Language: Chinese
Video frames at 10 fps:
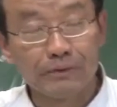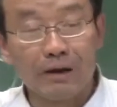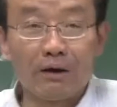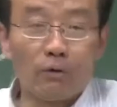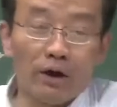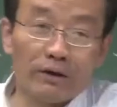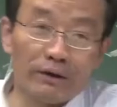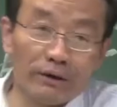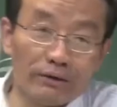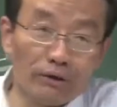然后我要
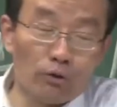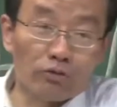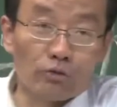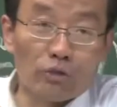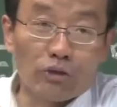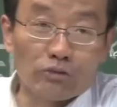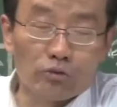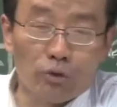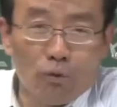跟一个英国哲学教授说，